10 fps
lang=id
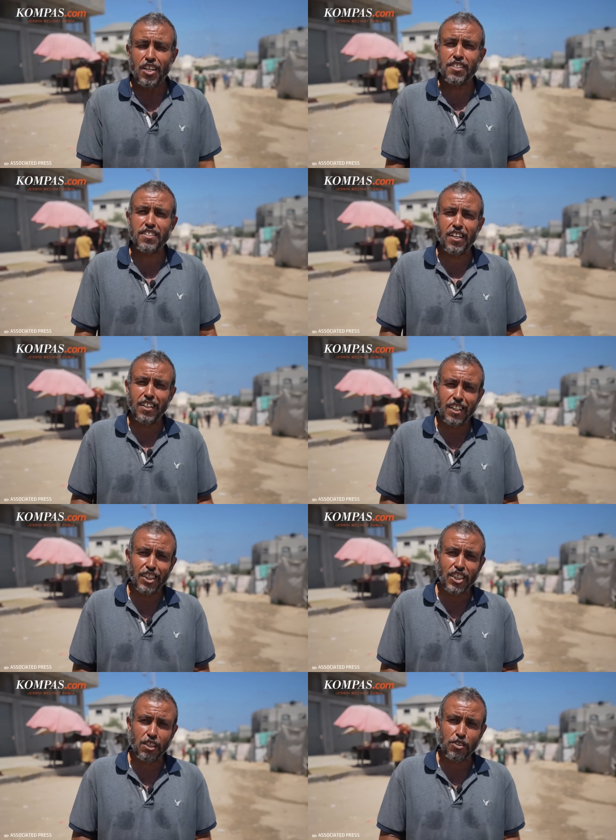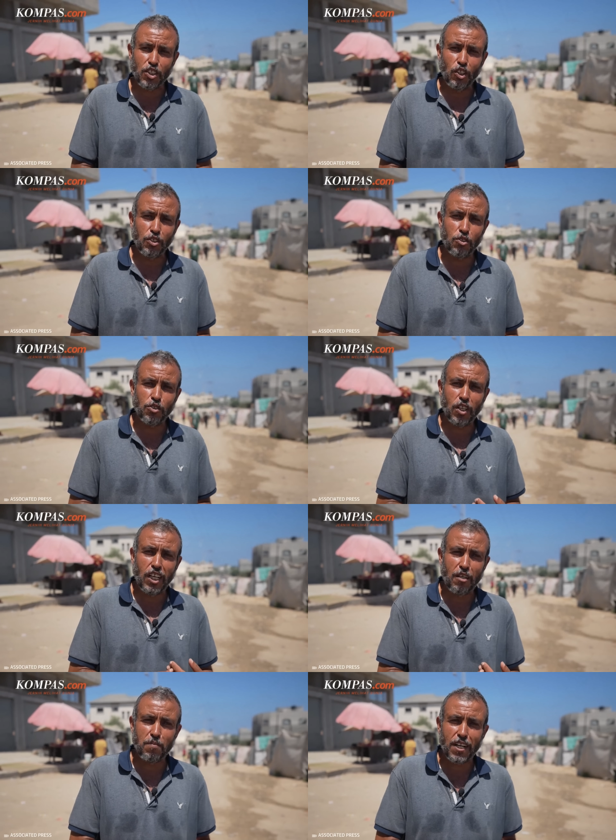dunia tidak adil dengan
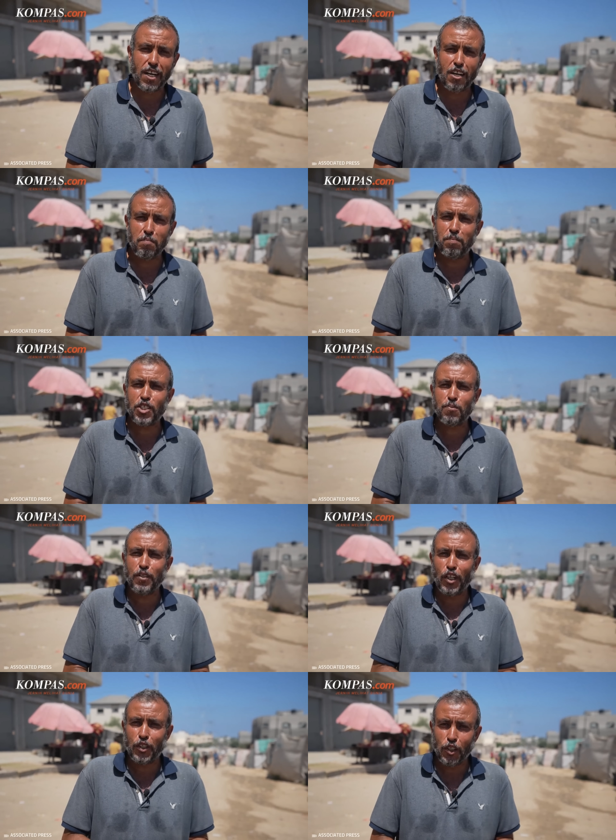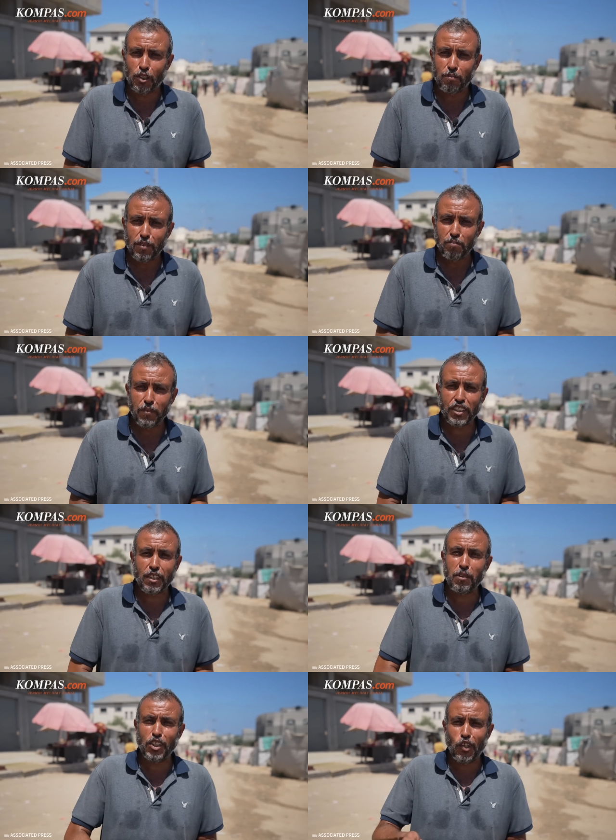mendukung Israel.
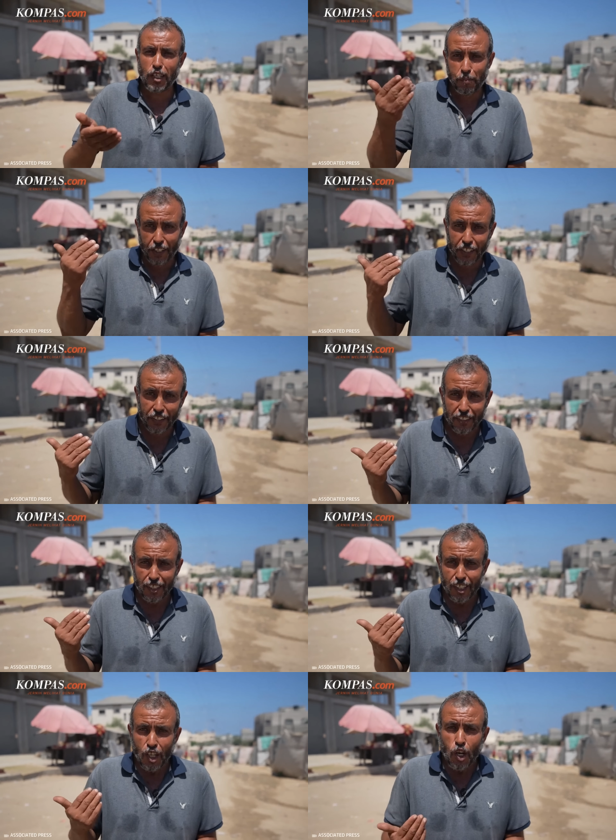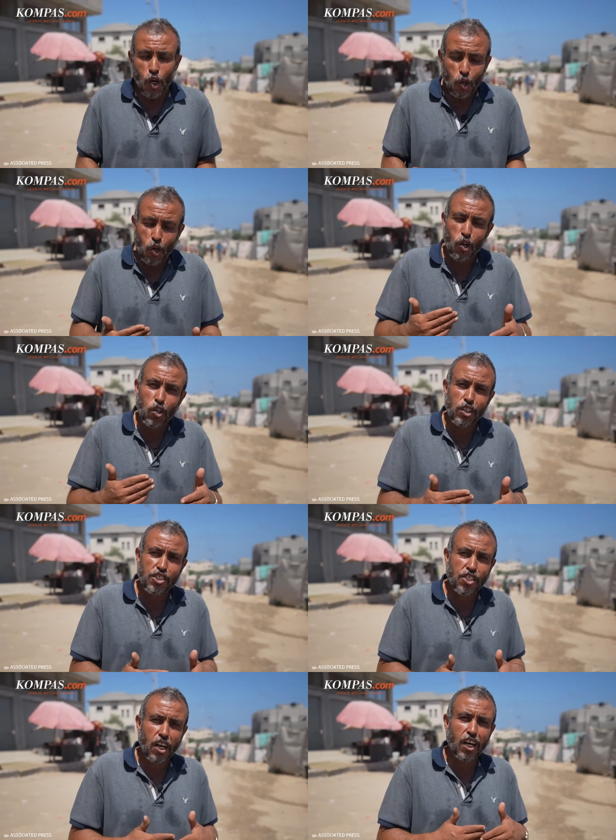Menurutnya, setiap kali
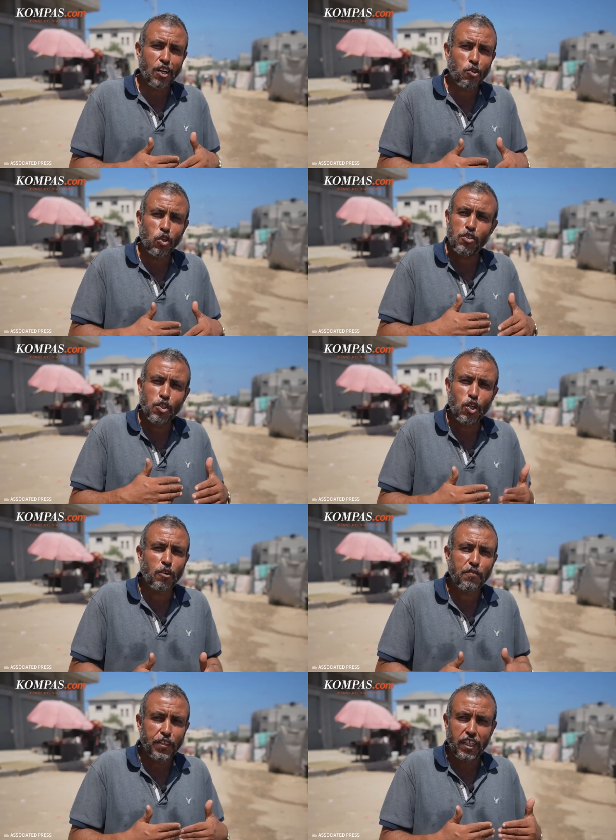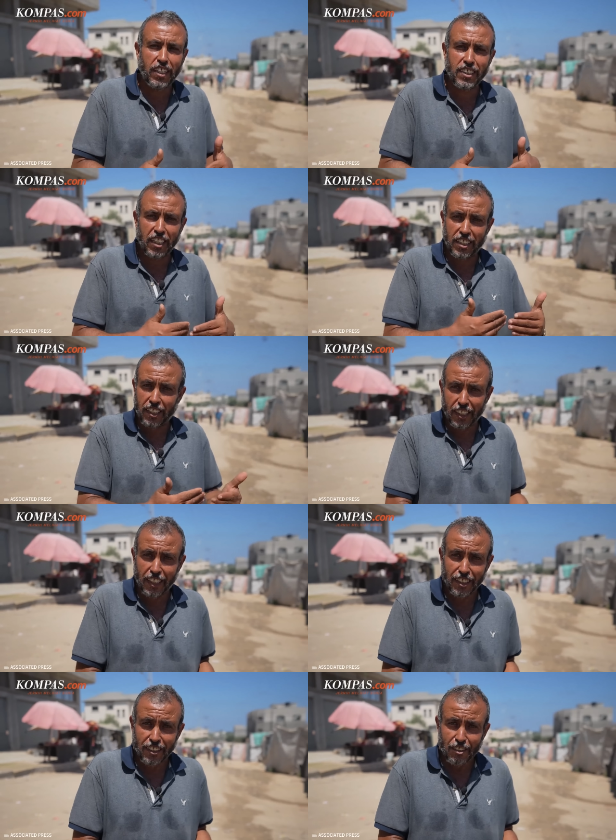seorang warga Israel meninggal,
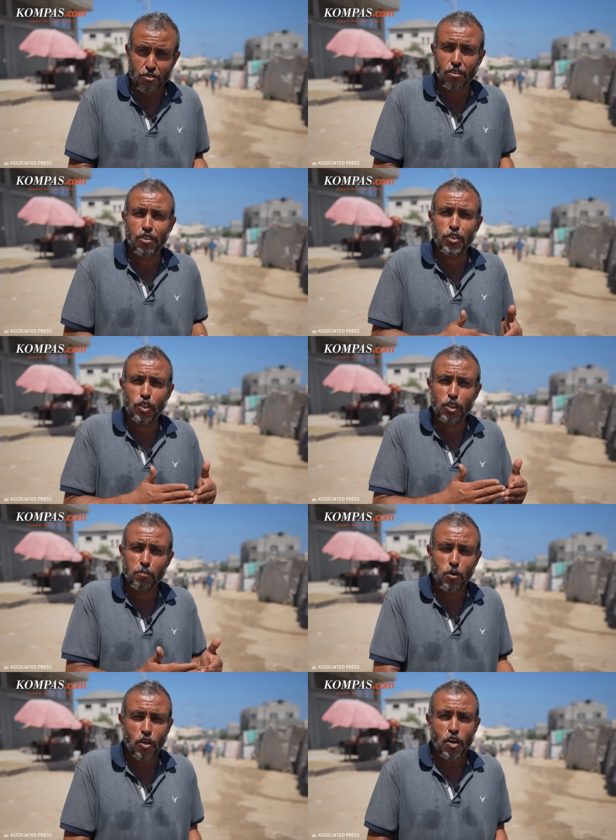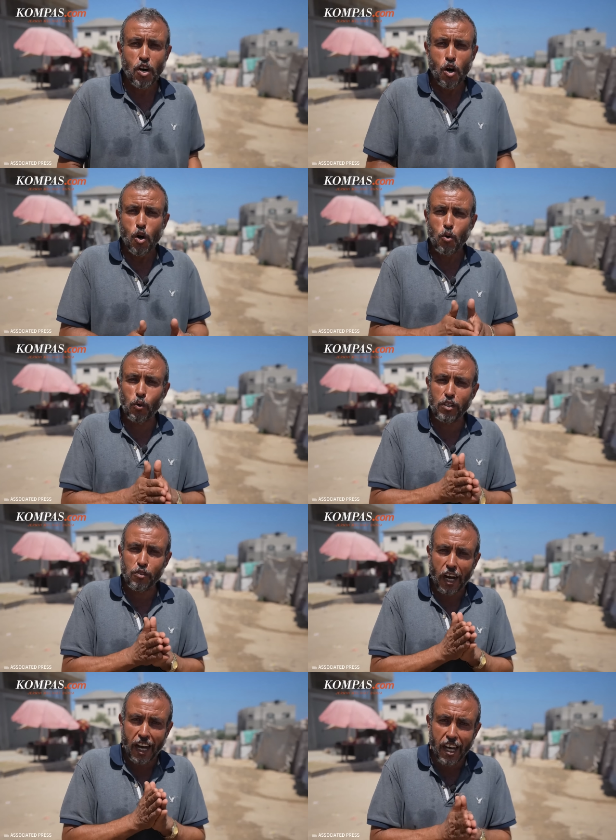seluruh dunia mengutuk pembunuhannya.